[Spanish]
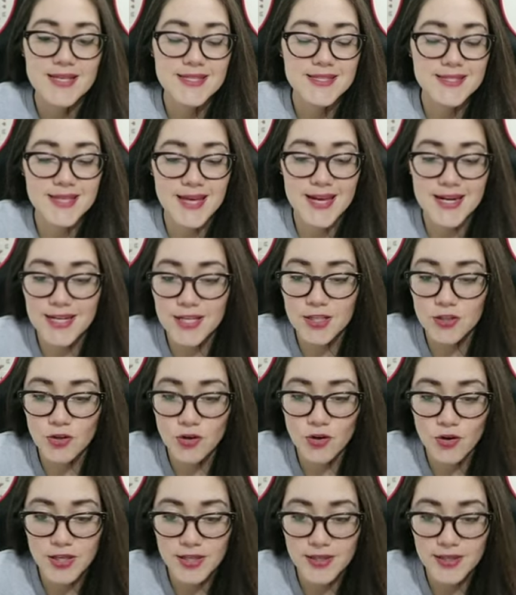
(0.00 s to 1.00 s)

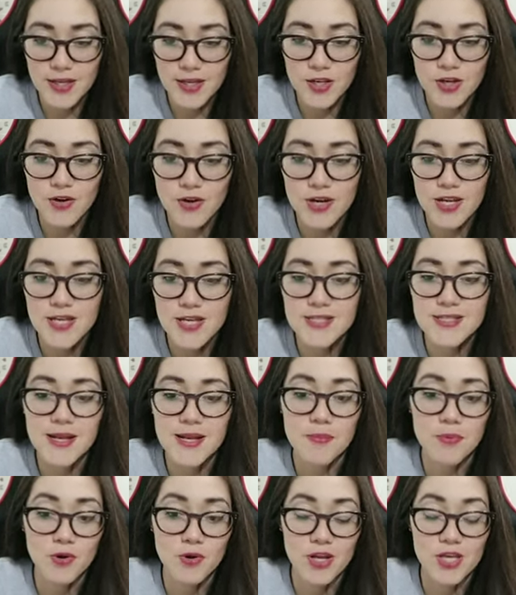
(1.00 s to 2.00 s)
cerrando los interiores,
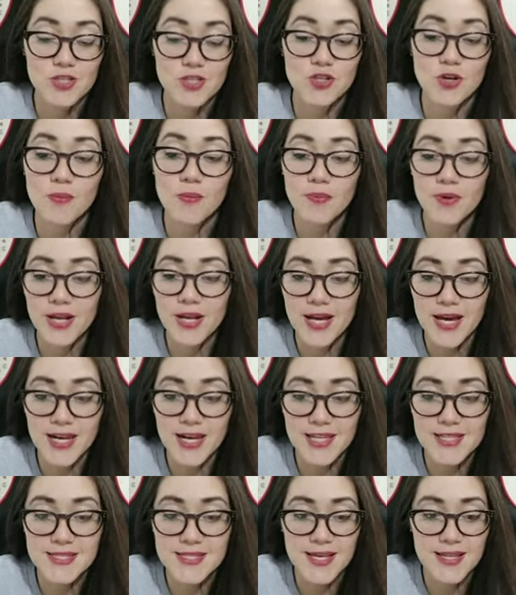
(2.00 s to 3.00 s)
la progresión por el
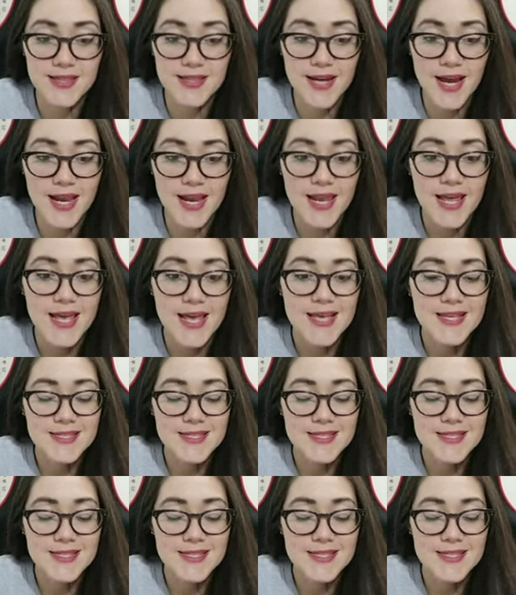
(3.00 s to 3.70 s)
carril central,